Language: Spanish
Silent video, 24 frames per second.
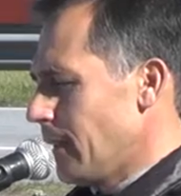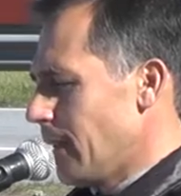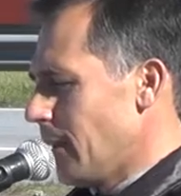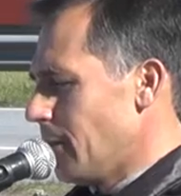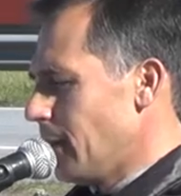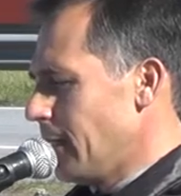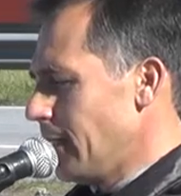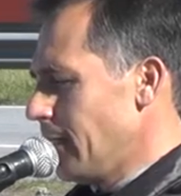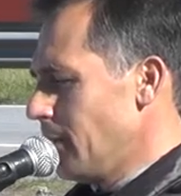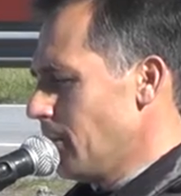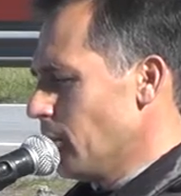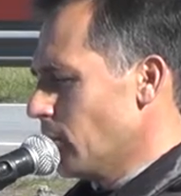
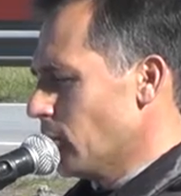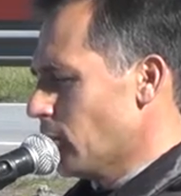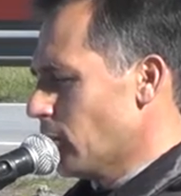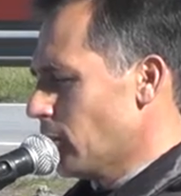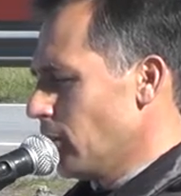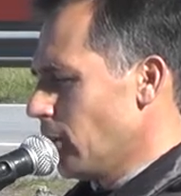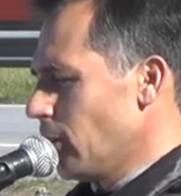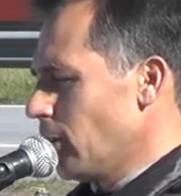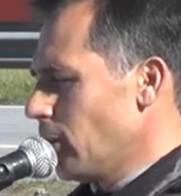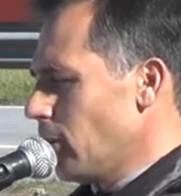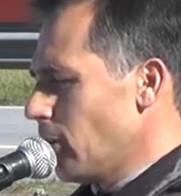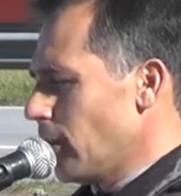que venimos
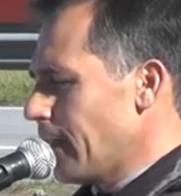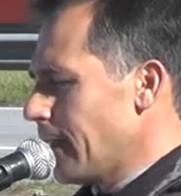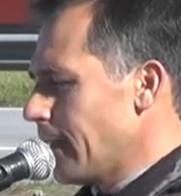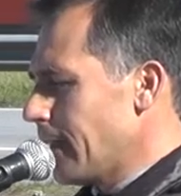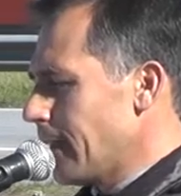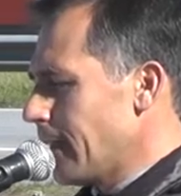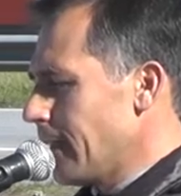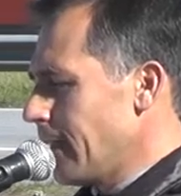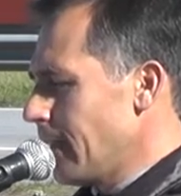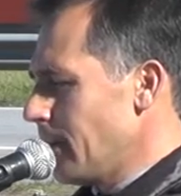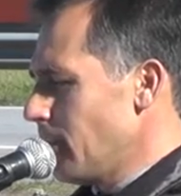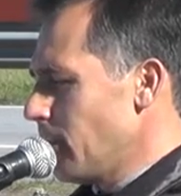todos los
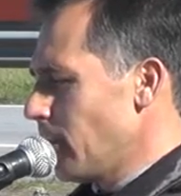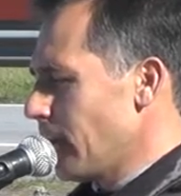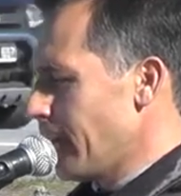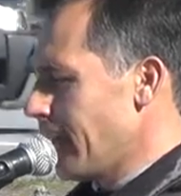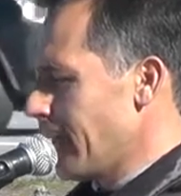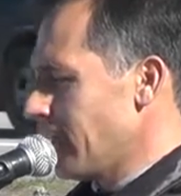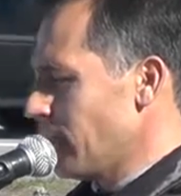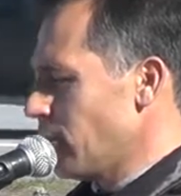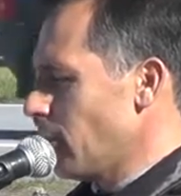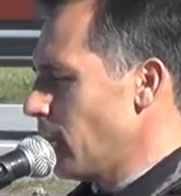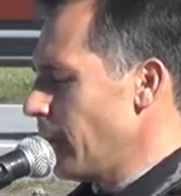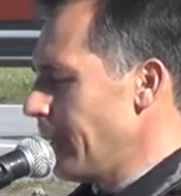que creemos
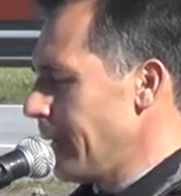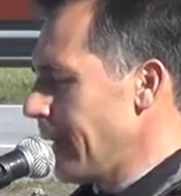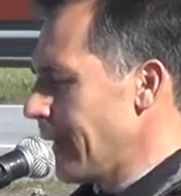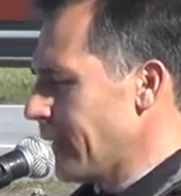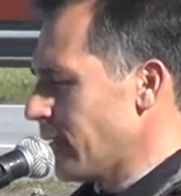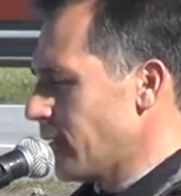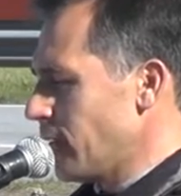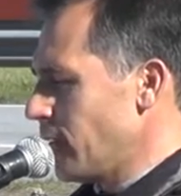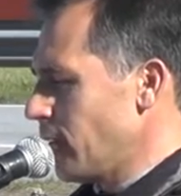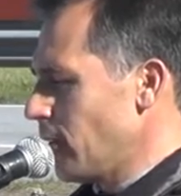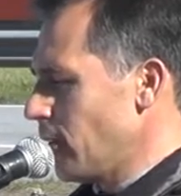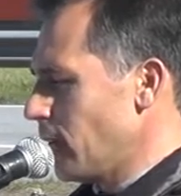que es
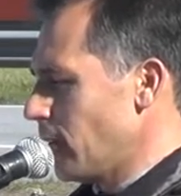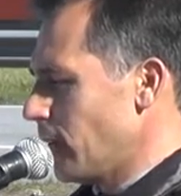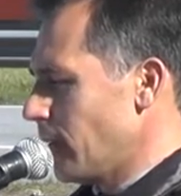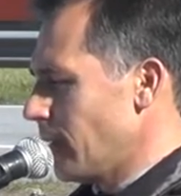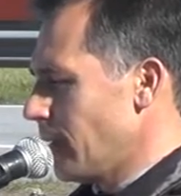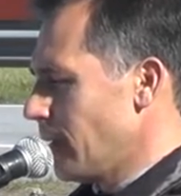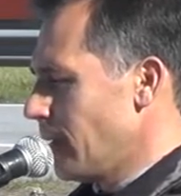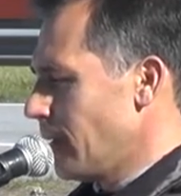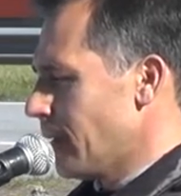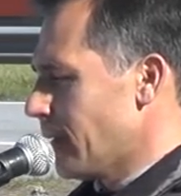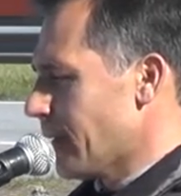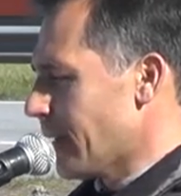obligación
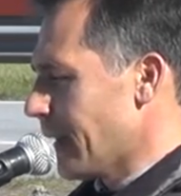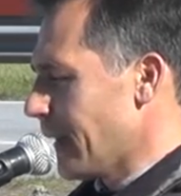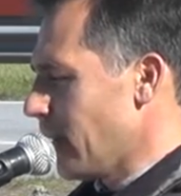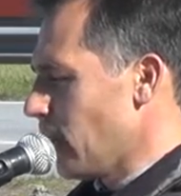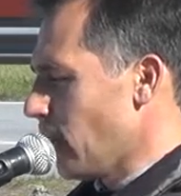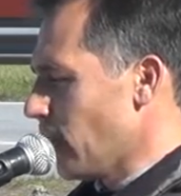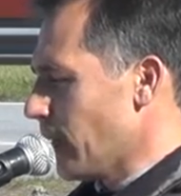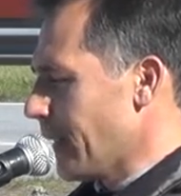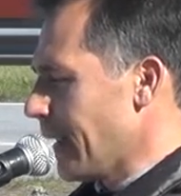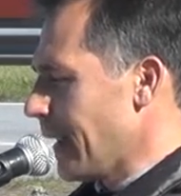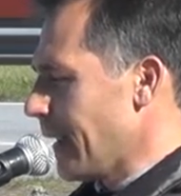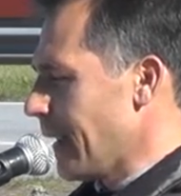
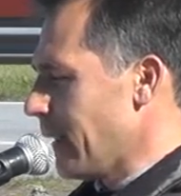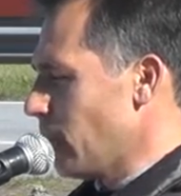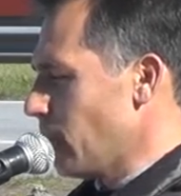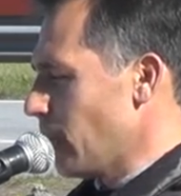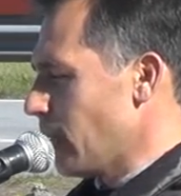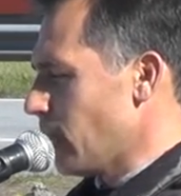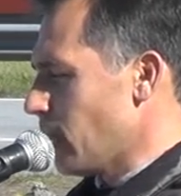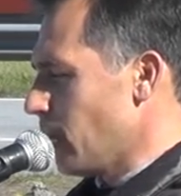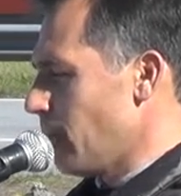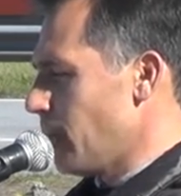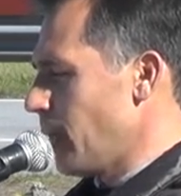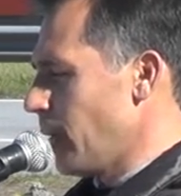recordar a
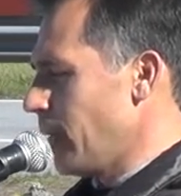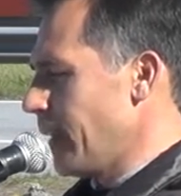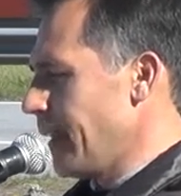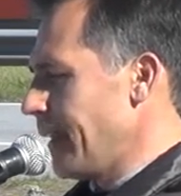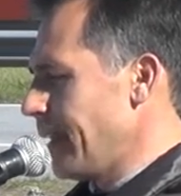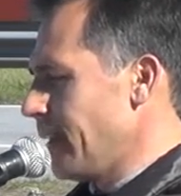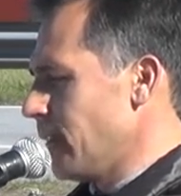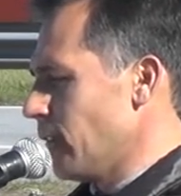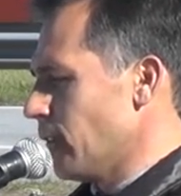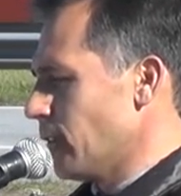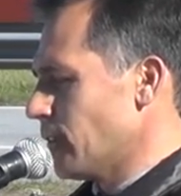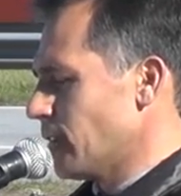nuestros
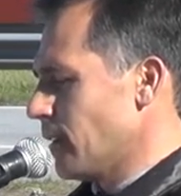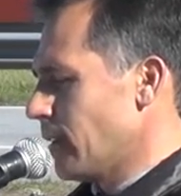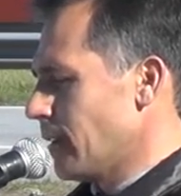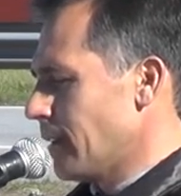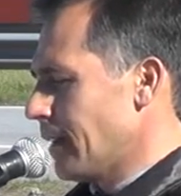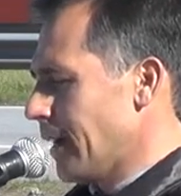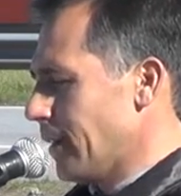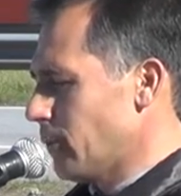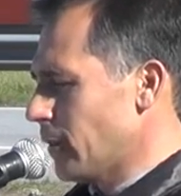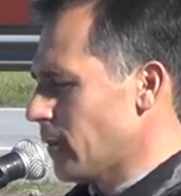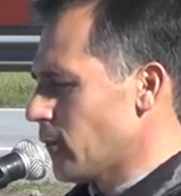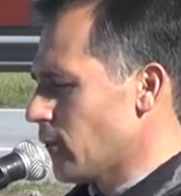pioneros,
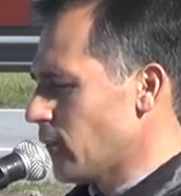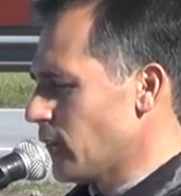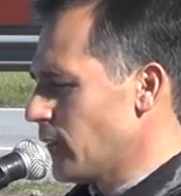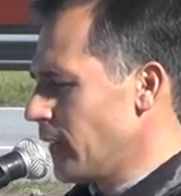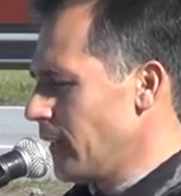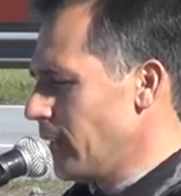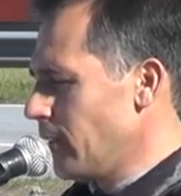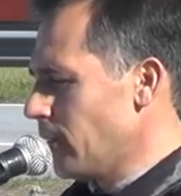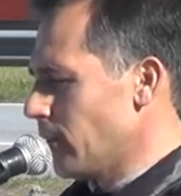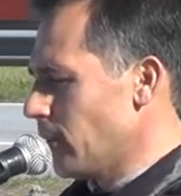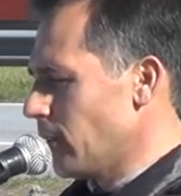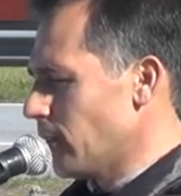a nuestros
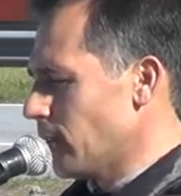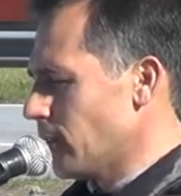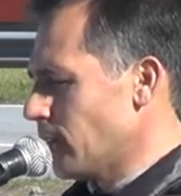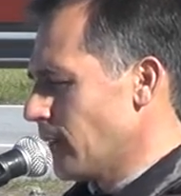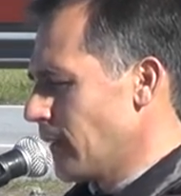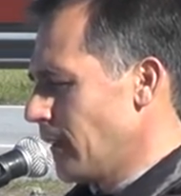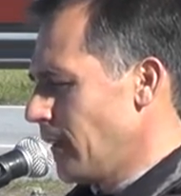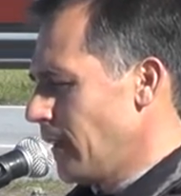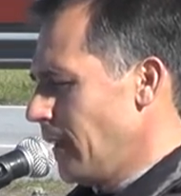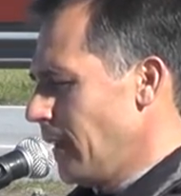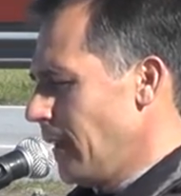ídolos,